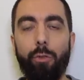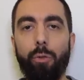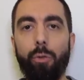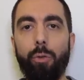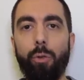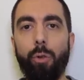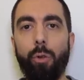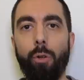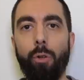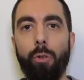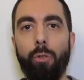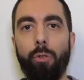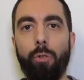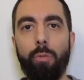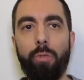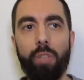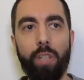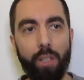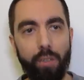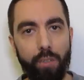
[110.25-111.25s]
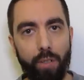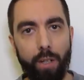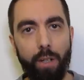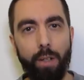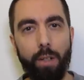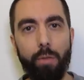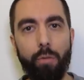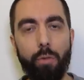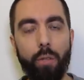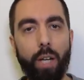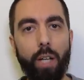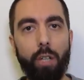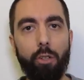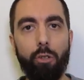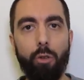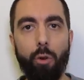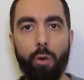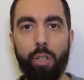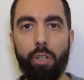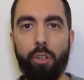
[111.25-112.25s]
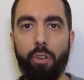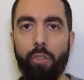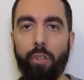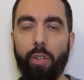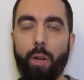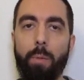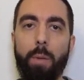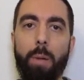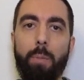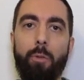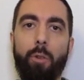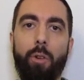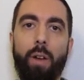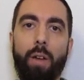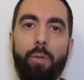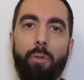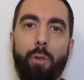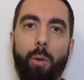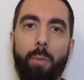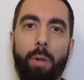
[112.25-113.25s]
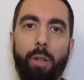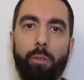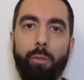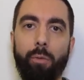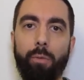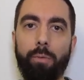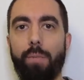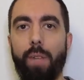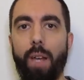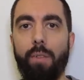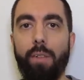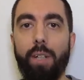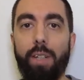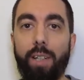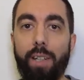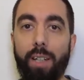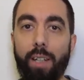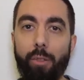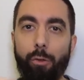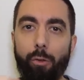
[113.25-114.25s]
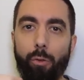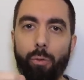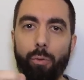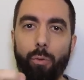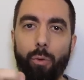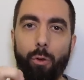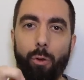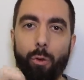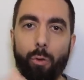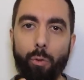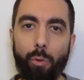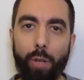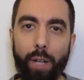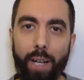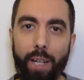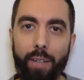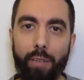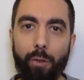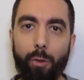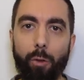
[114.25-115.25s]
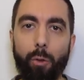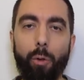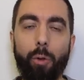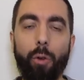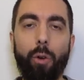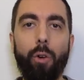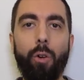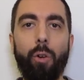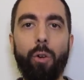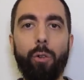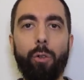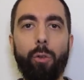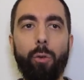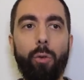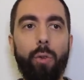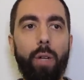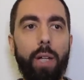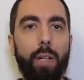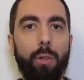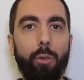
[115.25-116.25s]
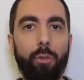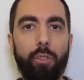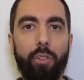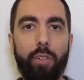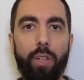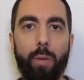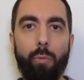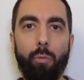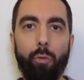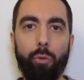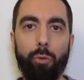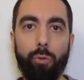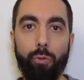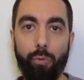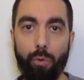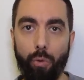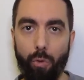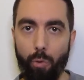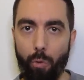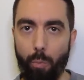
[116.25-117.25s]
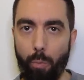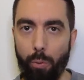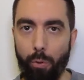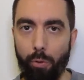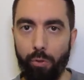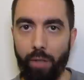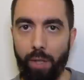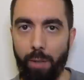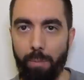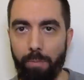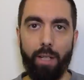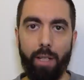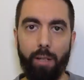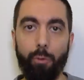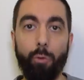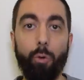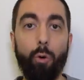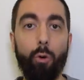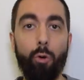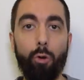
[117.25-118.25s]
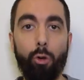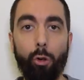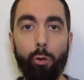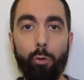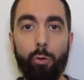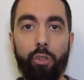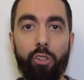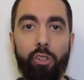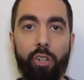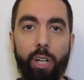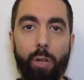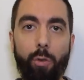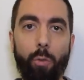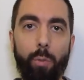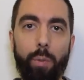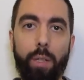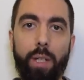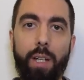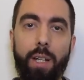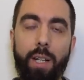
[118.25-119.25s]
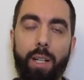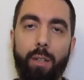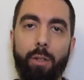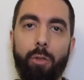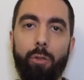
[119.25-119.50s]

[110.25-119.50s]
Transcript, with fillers: euh, de, me dire tiens il faudrait que j'enrichisse quand même la formation avec des questions concrètes que, les candidats m'ont souvent posées. Et donc aujourd'hui j'ai compilé